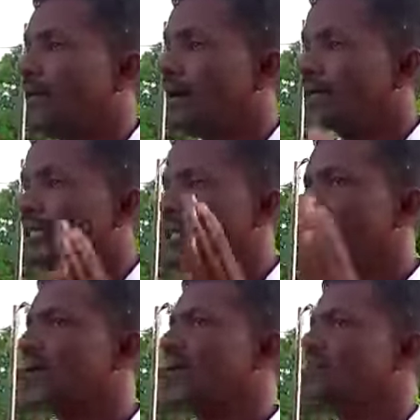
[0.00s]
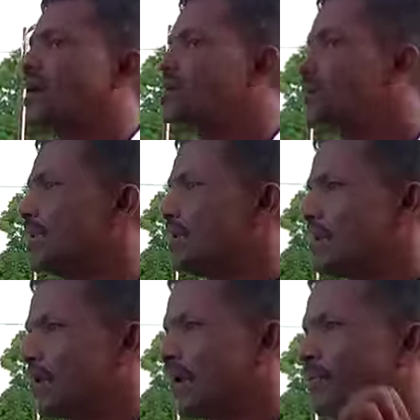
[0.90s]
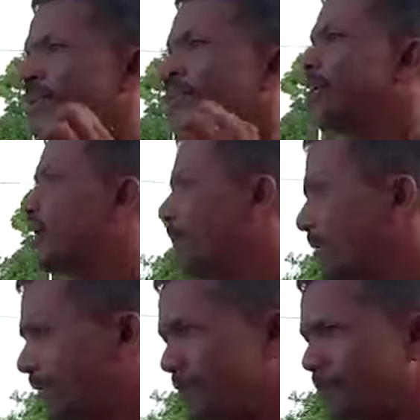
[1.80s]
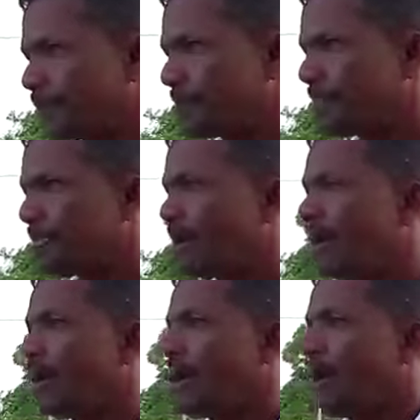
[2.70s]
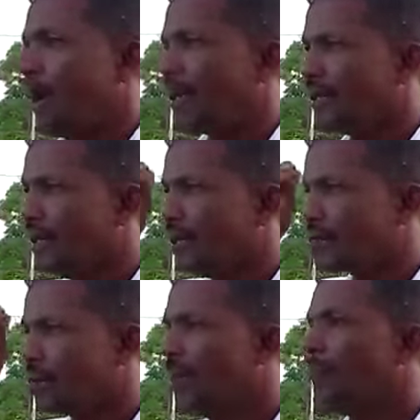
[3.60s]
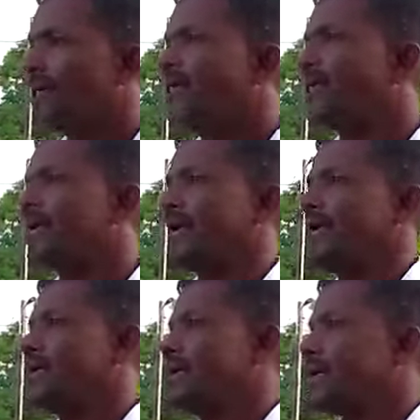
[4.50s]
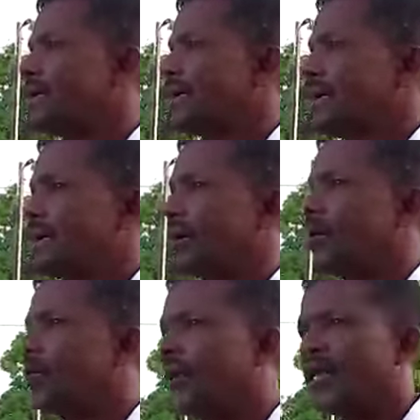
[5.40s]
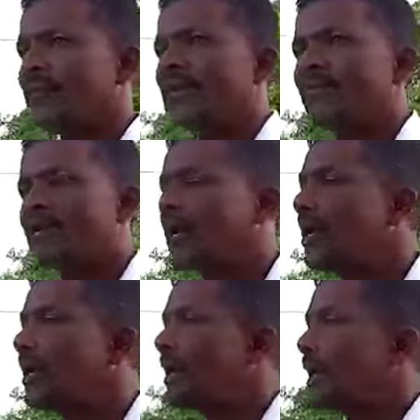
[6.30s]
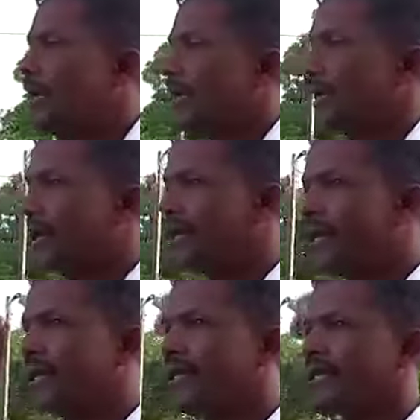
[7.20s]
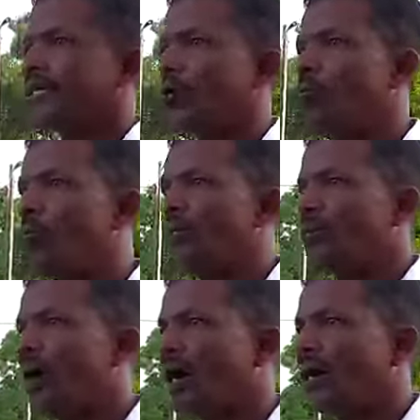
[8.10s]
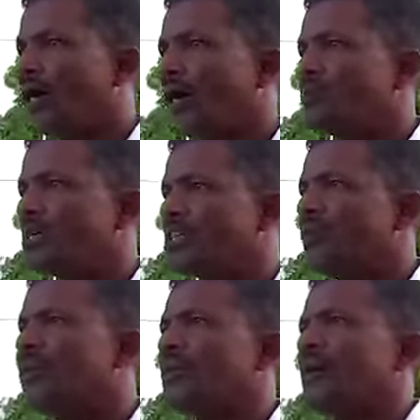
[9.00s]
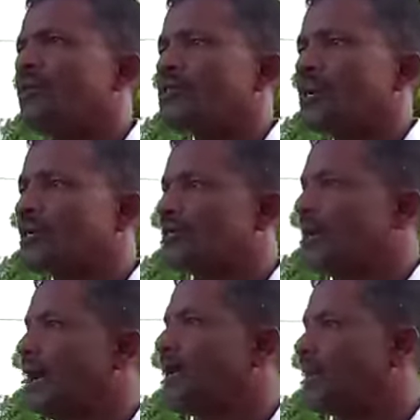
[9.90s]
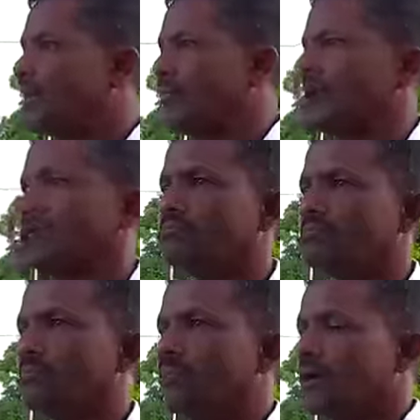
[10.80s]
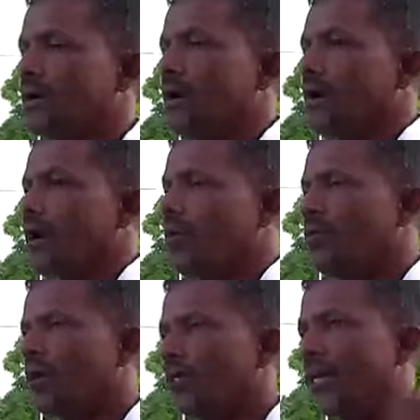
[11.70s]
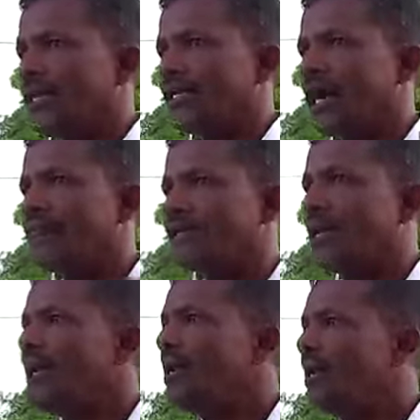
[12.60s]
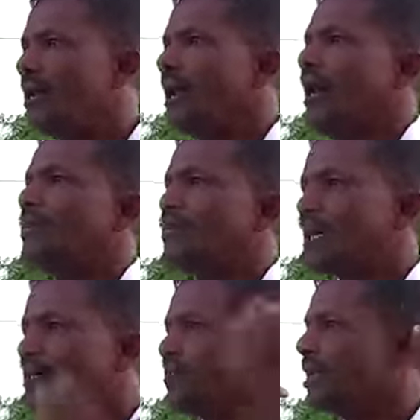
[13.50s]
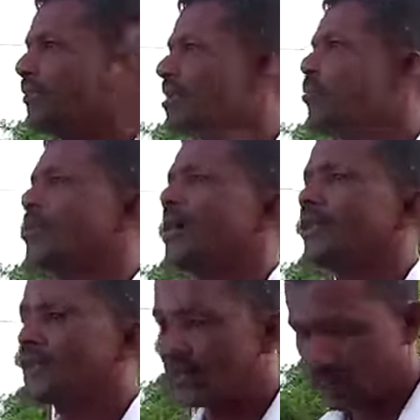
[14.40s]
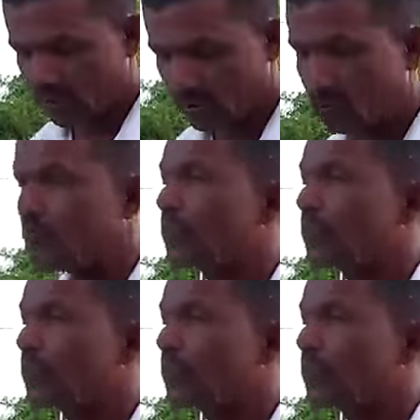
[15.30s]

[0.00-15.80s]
மத்திய அரசாங்கத்தால் எம் மீது திணிக்கப்பட்டது அதில் சொல்லப்பட்டிருக்கிற ஒரு விடயம் என்னவென்றால் இலங்கையில் இருக்கின்ற ஒன்பது மாகாணங்களும் இந்த திபி நிகம சட்டத்தை ஆதரிக்க வேண்டும் அவ்வாறு ஆதரிக்காவிட்டால் அந்த சட்டம் நிறைவேற்ற முடியாது என்கின்ற ஒரு